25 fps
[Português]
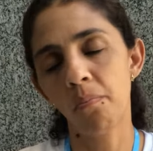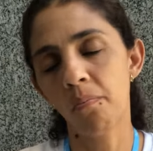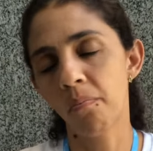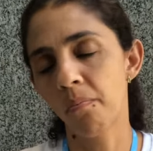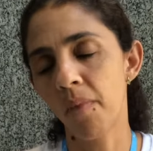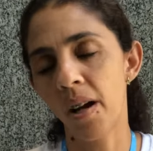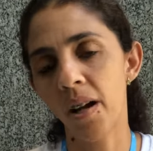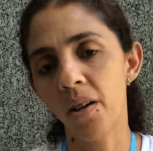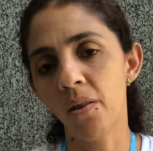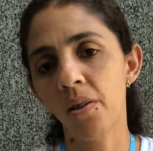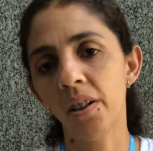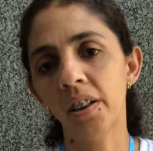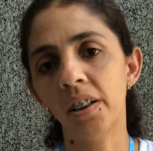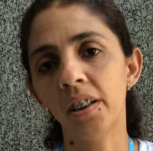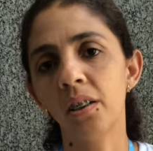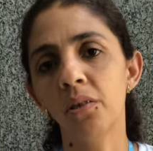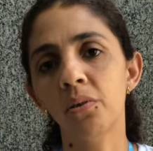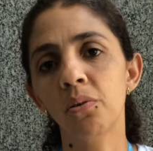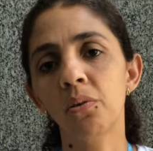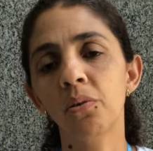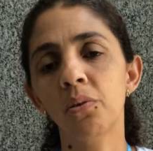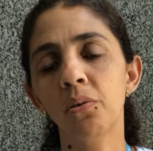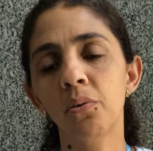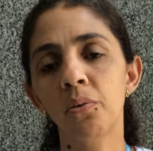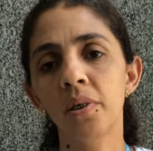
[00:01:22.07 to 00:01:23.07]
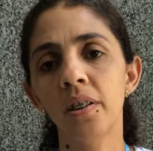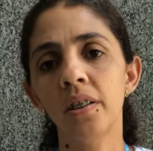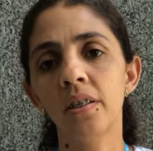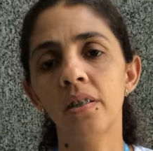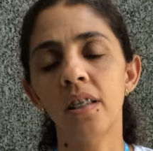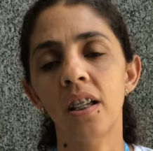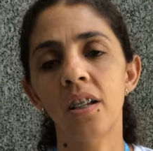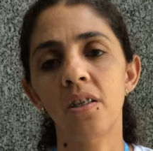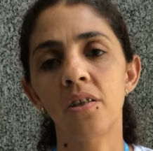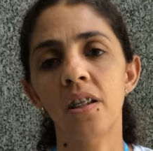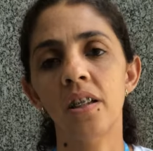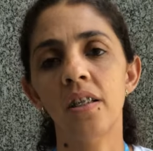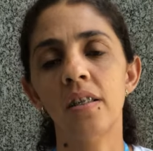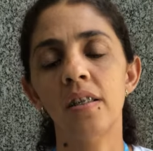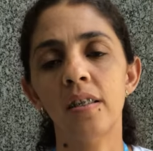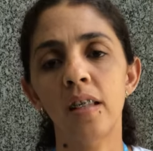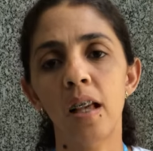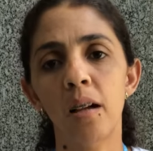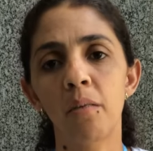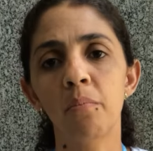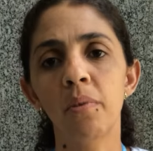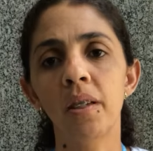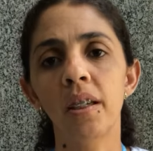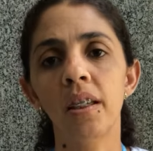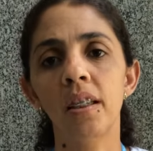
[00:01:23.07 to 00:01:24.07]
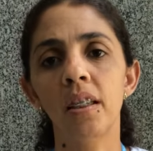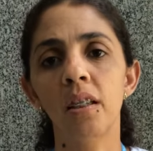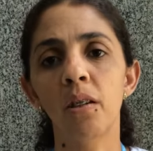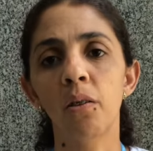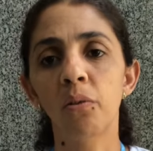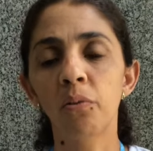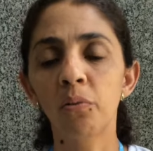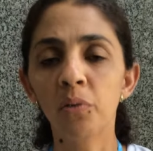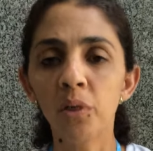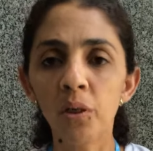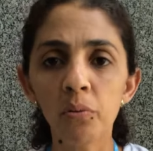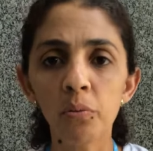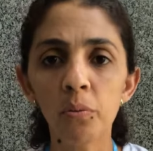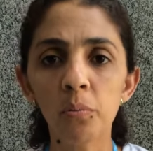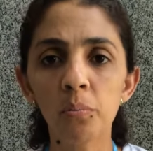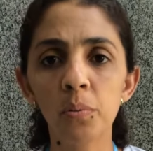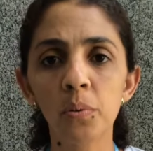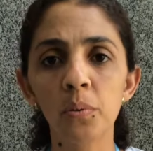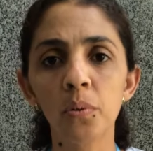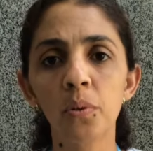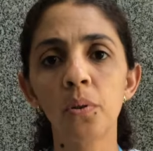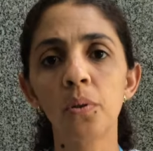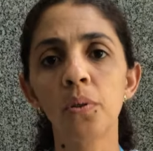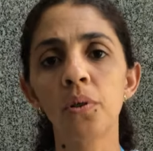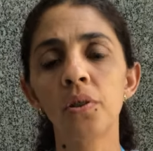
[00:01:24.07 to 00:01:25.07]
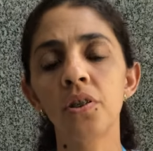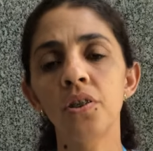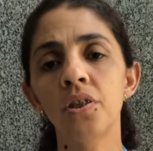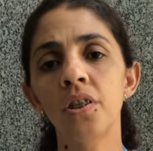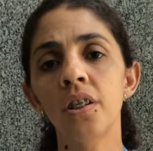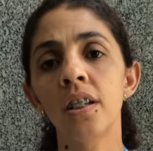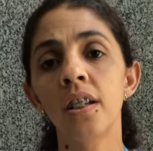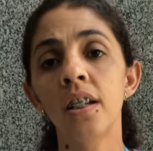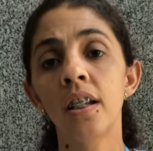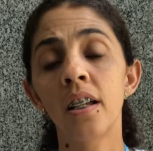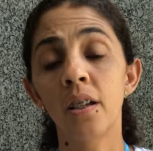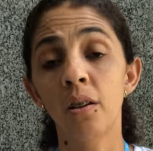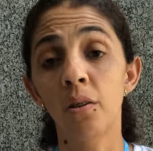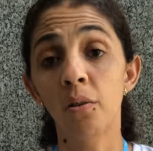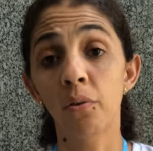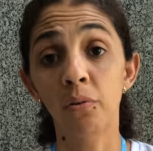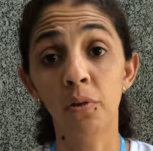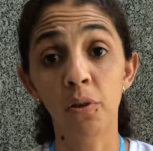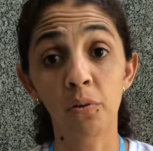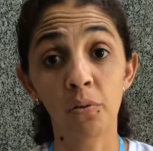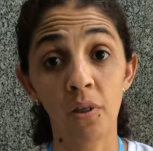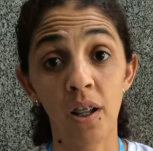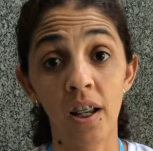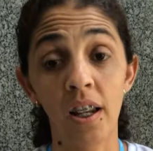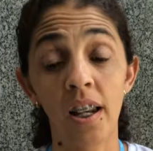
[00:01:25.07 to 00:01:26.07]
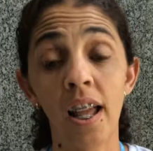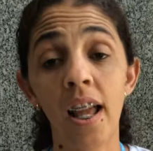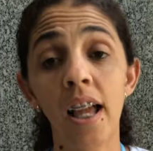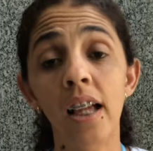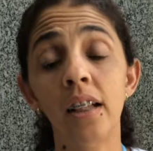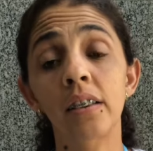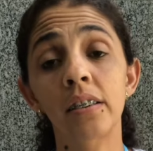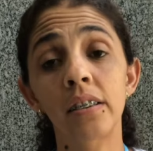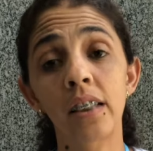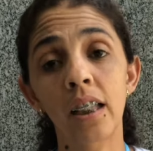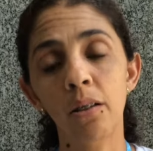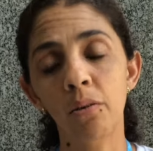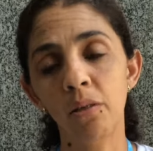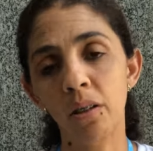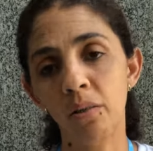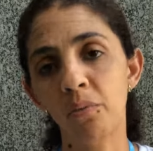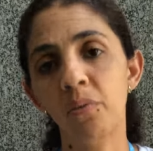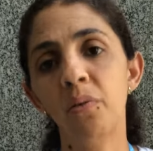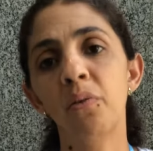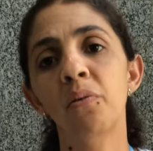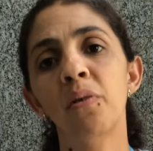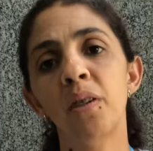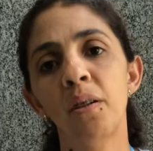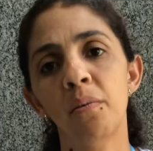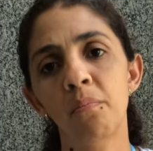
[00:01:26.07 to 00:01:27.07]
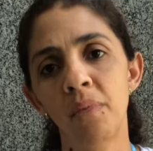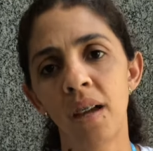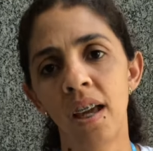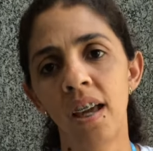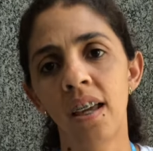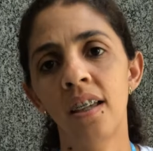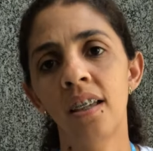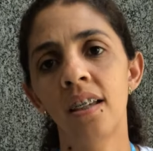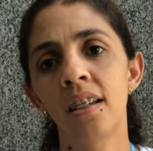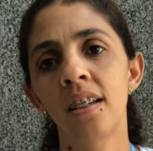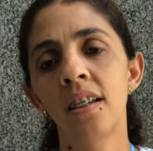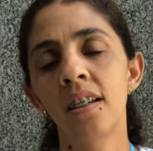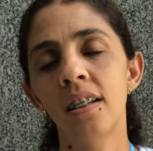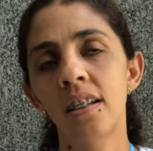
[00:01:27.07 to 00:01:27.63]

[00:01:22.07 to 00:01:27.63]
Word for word: Maior que tudo isso, é a gente saber que eu vivo por hoje, eu vivo alegre, tenho que viver bem.